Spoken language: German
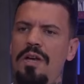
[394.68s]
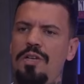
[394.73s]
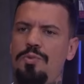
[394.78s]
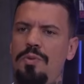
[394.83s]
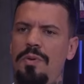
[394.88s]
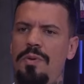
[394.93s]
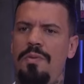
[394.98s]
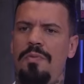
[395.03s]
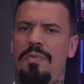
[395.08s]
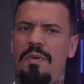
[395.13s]

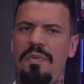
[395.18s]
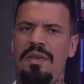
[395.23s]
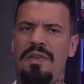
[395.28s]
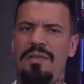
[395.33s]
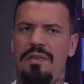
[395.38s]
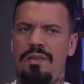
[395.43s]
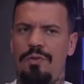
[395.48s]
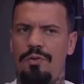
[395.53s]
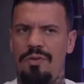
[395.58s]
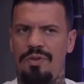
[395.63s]
Beispiel, bei mir
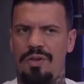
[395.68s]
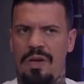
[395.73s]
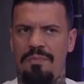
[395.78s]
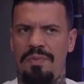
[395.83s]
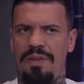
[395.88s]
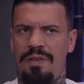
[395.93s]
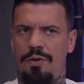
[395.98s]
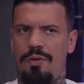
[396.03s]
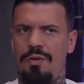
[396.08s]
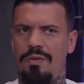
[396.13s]
ist es so, ich
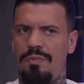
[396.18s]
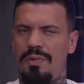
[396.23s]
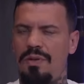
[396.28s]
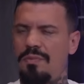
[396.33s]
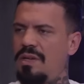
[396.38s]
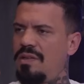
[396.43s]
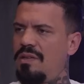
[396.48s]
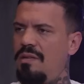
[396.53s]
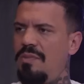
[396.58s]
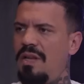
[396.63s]
habe jetzt auch mit
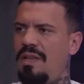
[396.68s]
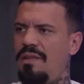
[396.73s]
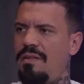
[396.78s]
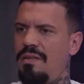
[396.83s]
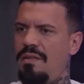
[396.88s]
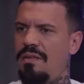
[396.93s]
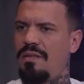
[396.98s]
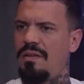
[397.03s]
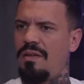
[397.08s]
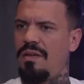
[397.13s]
Maxim
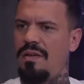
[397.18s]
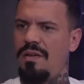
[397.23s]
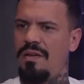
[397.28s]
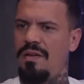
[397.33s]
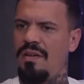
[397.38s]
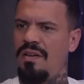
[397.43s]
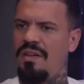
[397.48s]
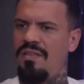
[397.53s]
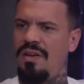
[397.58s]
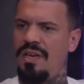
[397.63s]
letztens, äh,
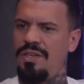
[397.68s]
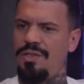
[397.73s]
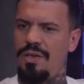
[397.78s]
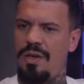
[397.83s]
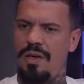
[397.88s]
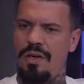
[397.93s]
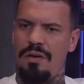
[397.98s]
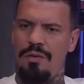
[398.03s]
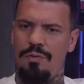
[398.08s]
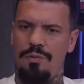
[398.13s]
war ich
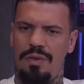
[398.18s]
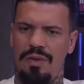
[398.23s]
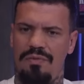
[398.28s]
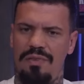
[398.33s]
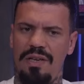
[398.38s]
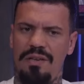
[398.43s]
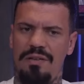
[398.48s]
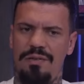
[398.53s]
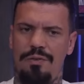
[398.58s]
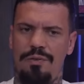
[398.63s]
ja
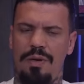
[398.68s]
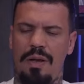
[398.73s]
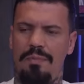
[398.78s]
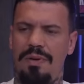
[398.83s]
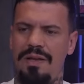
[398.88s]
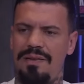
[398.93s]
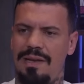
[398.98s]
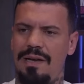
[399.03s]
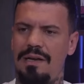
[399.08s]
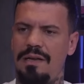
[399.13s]
unterwegs und habe ein
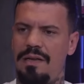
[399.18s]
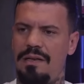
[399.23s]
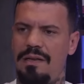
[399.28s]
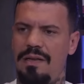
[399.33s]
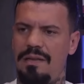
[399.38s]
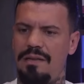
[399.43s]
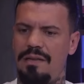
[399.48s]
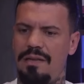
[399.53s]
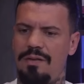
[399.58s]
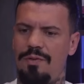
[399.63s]
paar Sachen
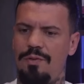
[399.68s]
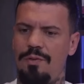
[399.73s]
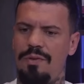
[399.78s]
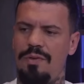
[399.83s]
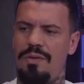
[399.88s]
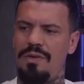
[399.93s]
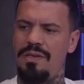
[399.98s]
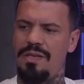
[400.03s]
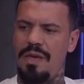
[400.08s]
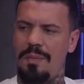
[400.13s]
getestet.
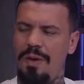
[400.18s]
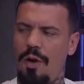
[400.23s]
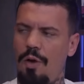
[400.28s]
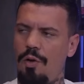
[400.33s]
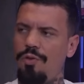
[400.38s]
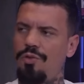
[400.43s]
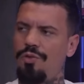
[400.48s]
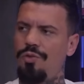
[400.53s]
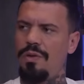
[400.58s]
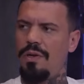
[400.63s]
Und ich habe ja
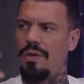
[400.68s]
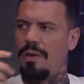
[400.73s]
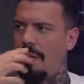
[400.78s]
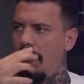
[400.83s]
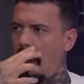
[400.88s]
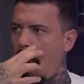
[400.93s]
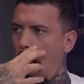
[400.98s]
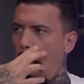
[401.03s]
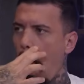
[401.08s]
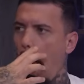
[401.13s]
auch so, eine,
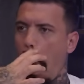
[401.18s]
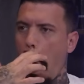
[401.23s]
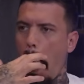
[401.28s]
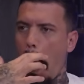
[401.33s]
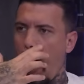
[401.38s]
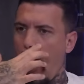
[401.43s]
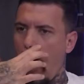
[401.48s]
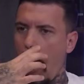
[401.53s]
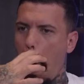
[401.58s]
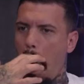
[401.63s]

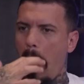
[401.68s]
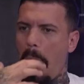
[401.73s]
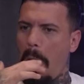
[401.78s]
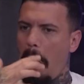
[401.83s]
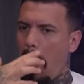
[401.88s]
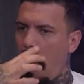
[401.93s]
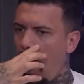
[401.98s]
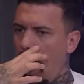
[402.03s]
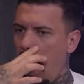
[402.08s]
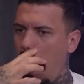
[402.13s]

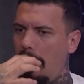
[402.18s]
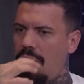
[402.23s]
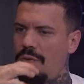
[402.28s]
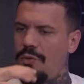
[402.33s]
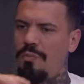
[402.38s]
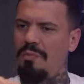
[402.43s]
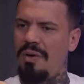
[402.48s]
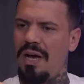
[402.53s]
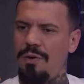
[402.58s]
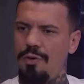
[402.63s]
äh,
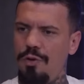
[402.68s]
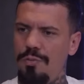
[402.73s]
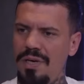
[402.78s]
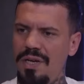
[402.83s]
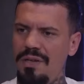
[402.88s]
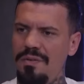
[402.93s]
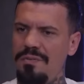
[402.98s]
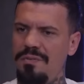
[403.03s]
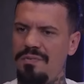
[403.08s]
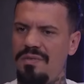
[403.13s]
so ein paar
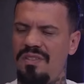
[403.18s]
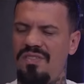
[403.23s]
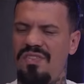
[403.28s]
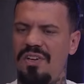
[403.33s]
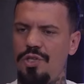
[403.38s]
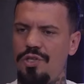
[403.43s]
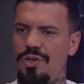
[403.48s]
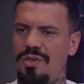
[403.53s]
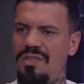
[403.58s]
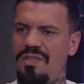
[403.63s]
Nummern,
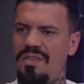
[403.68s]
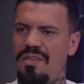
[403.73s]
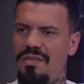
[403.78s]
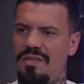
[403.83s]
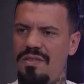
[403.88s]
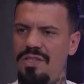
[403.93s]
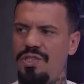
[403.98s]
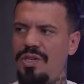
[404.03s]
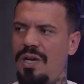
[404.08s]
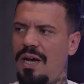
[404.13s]
zwei Stück sind
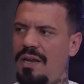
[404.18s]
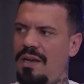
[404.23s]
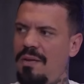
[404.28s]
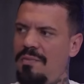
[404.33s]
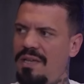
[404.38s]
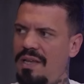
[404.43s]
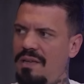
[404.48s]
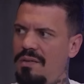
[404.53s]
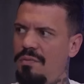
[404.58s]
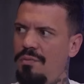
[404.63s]
das, die ich gerade
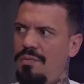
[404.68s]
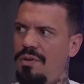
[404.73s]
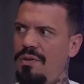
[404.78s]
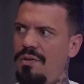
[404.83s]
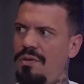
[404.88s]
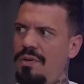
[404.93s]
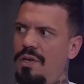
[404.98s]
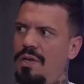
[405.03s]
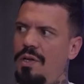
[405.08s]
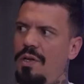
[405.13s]
am Testen
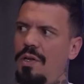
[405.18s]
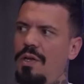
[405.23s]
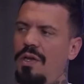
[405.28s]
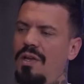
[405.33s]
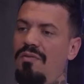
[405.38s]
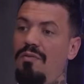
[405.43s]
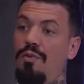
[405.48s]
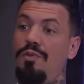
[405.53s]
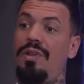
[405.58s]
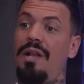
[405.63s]
bin,
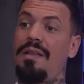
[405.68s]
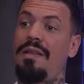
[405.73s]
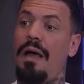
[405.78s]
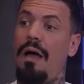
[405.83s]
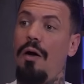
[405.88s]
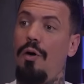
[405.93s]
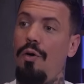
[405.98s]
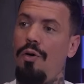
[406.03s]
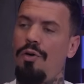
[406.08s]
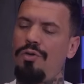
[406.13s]
wo es halt
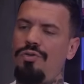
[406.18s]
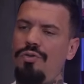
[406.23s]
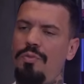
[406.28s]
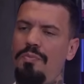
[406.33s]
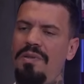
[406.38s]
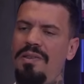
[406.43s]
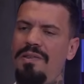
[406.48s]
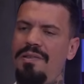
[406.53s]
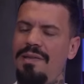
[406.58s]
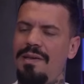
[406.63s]
auch so
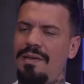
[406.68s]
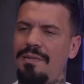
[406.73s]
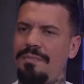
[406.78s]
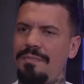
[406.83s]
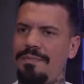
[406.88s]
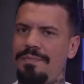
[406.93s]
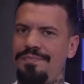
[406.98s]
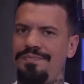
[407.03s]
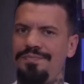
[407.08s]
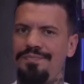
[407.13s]
ein
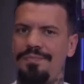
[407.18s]
bisschen